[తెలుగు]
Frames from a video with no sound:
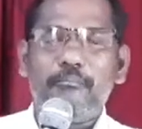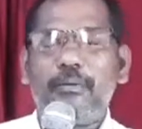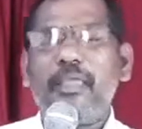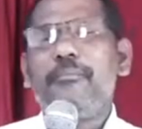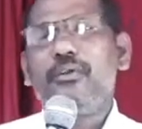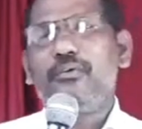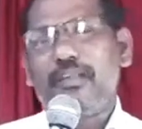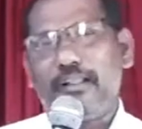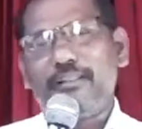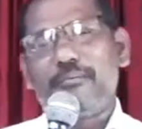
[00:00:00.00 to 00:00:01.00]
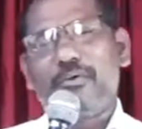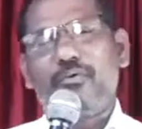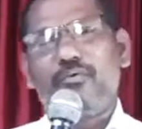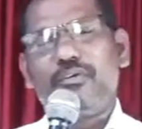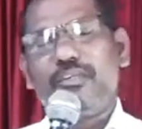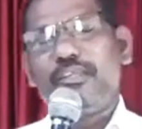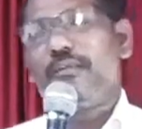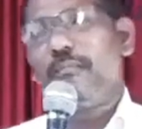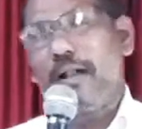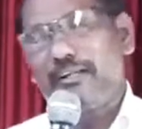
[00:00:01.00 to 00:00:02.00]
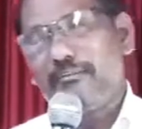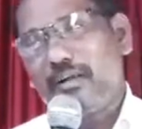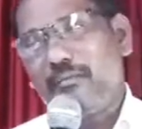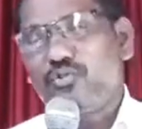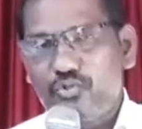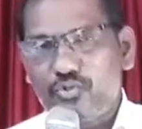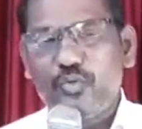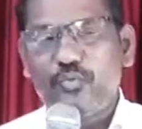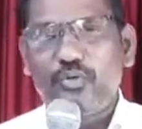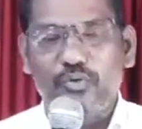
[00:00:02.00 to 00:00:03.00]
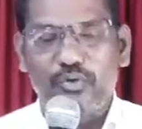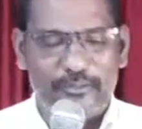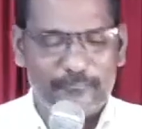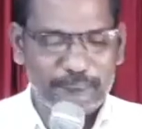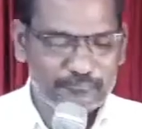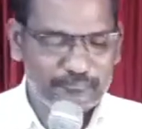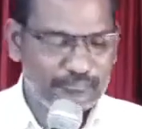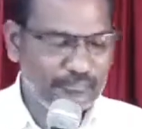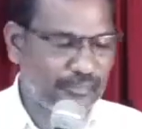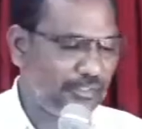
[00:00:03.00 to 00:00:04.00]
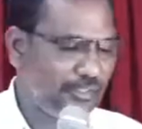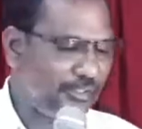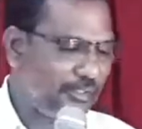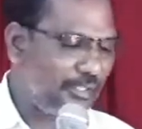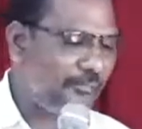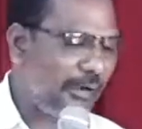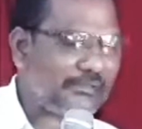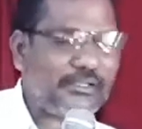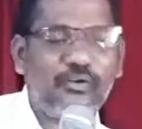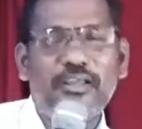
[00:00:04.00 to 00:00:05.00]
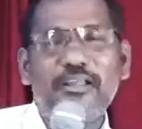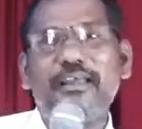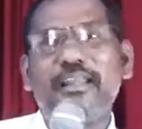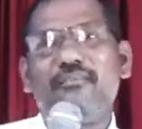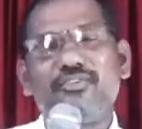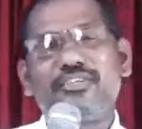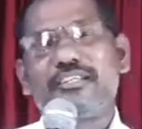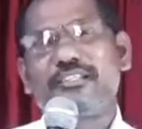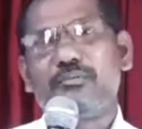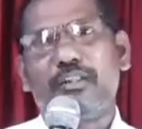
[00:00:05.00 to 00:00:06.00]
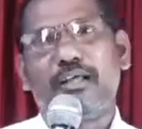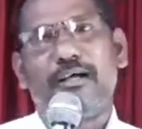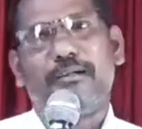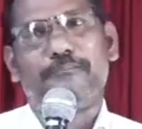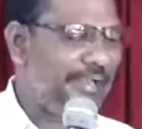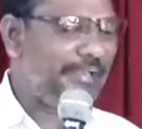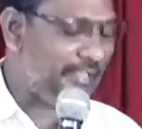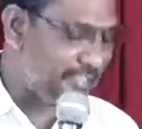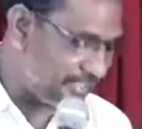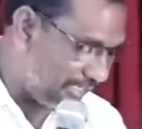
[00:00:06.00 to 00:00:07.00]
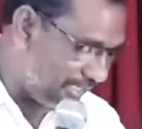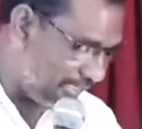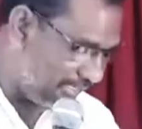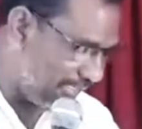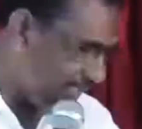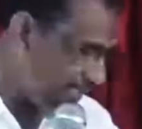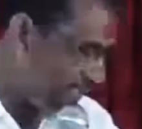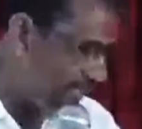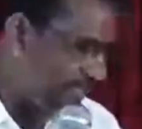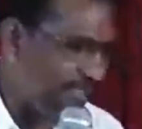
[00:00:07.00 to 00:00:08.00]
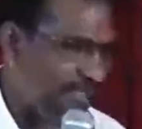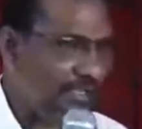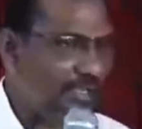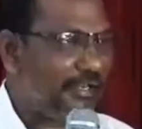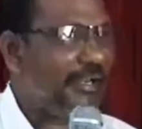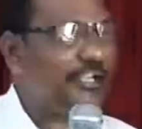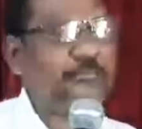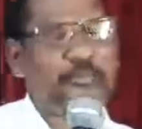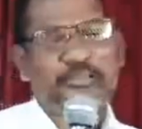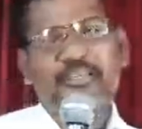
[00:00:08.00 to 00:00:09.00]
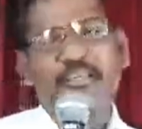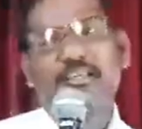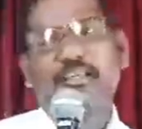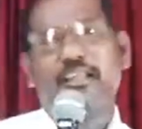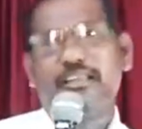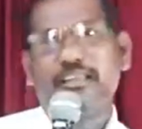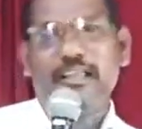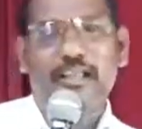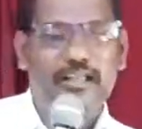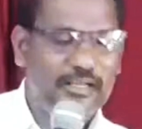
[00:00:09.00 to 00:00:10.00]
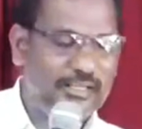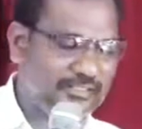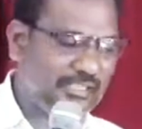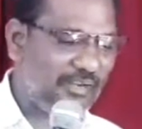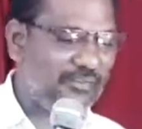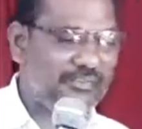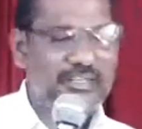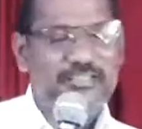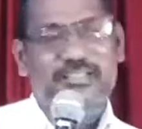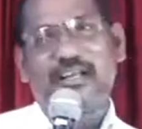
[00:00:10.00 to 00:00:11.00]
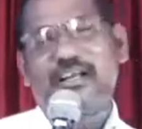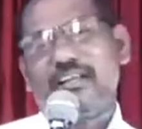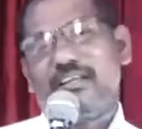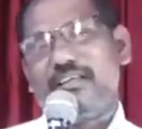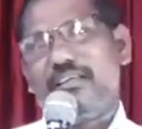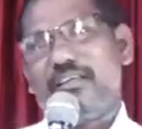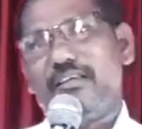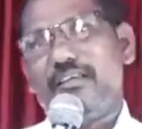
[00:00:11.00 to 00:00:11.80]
బైబిల్ గ్రంథంలో ఈ మాట మనము చూస్తూ ఉంటున్నాం ఈ మాటలో ఏదైనా విశేషం ఉందా నేటి సంఘానికి నేటి ప్రజానికానికి లేక సార్వత్రిక సంఘానికి